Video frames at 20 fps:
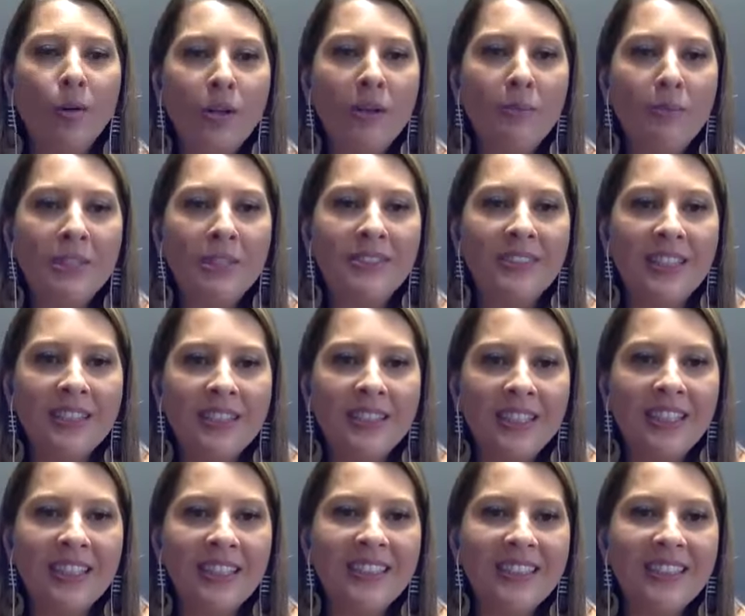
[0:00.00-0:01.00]
con el presidente
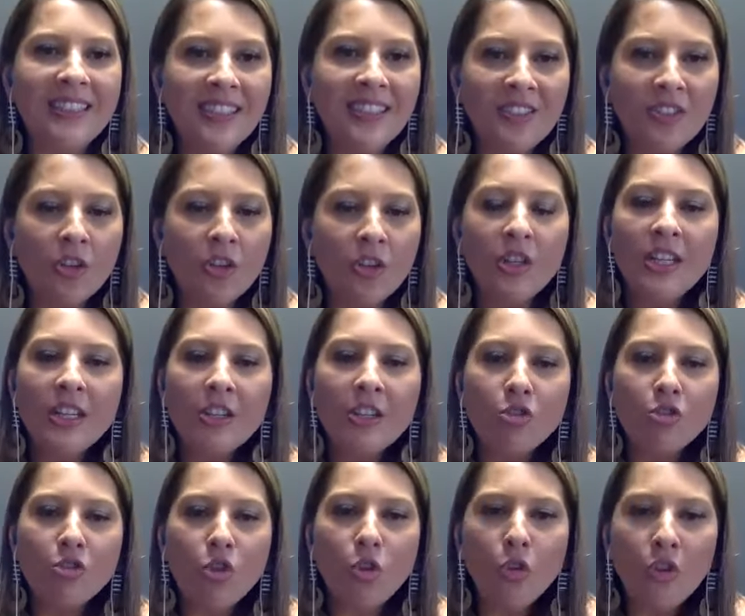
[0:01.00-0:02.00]
en ejercicio.
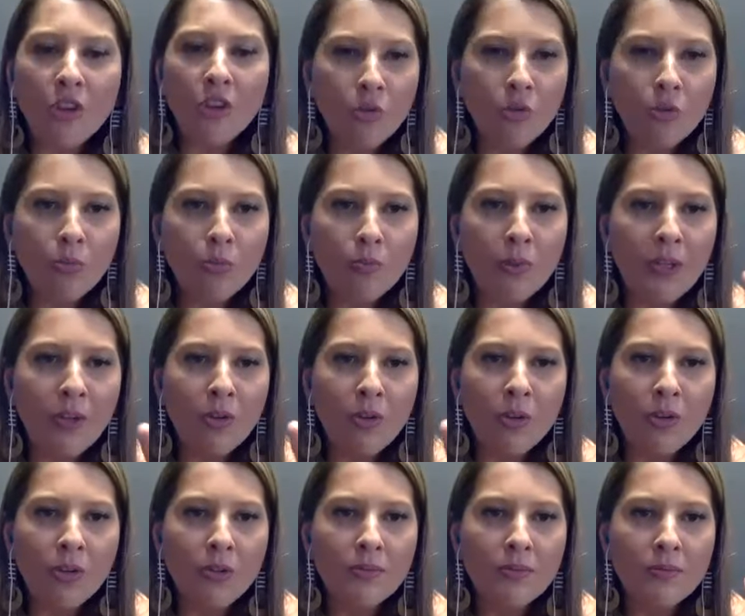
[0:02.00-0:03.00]
Todo eso en un
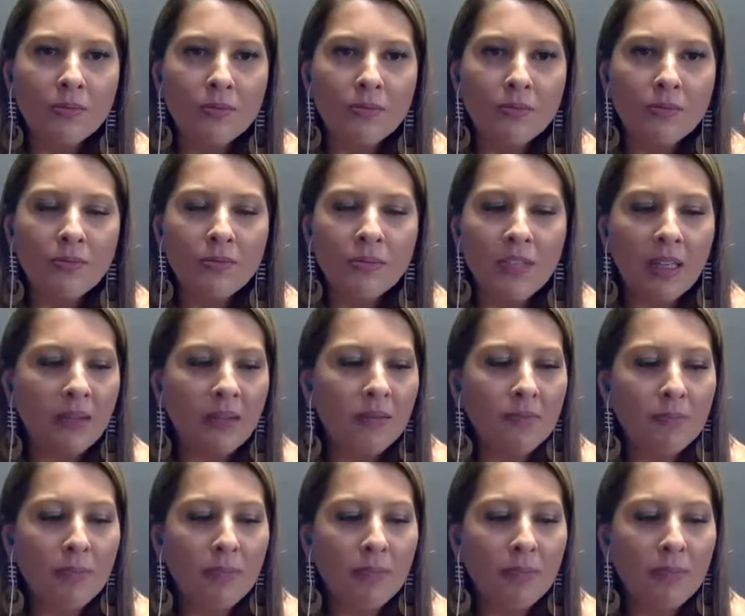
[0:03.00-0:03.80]
periodo de